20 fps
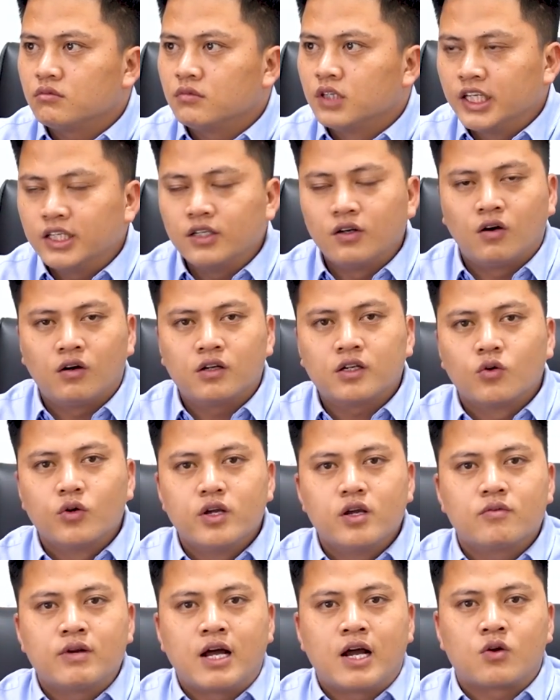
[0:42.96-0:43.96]
link đó thì
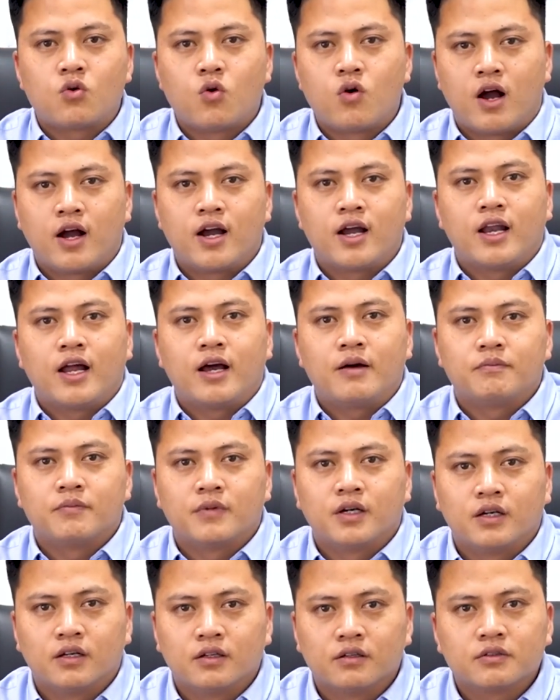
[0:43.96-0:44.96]
Huy cũng đang cố gắng để
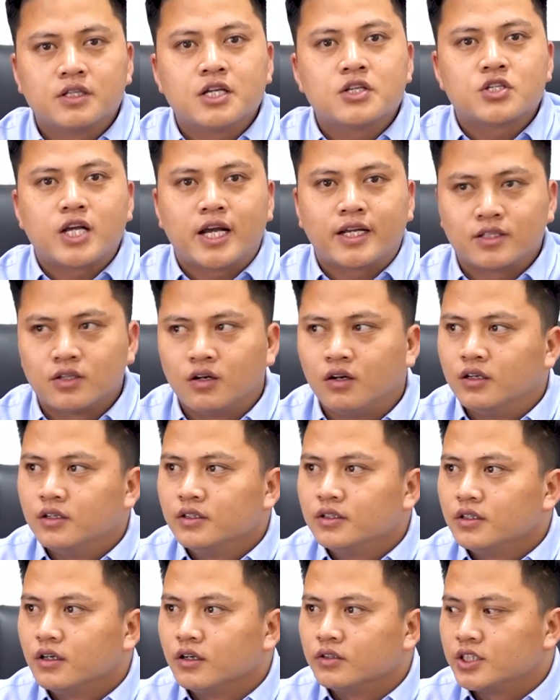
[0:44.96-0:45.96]
làm tích xanh rồi.
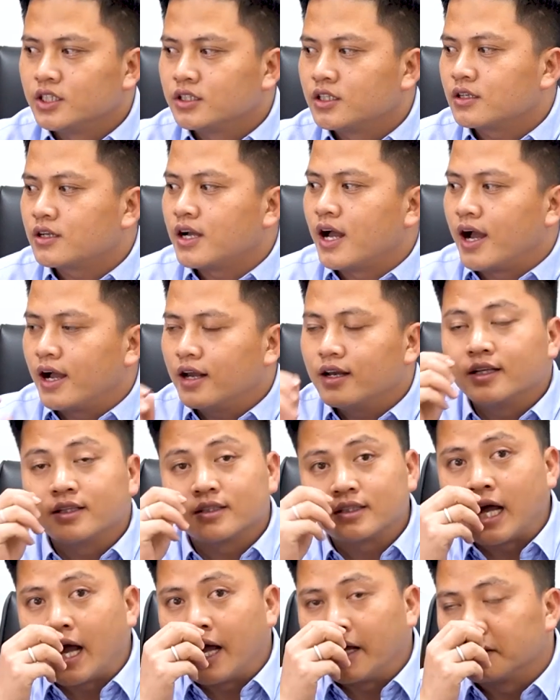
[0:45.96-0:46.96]
Ở trên tất cả các
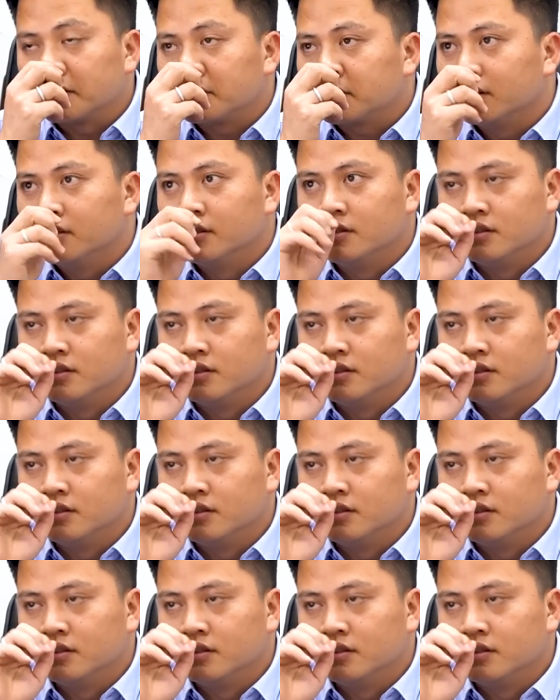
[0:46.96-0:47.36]
nền tảng,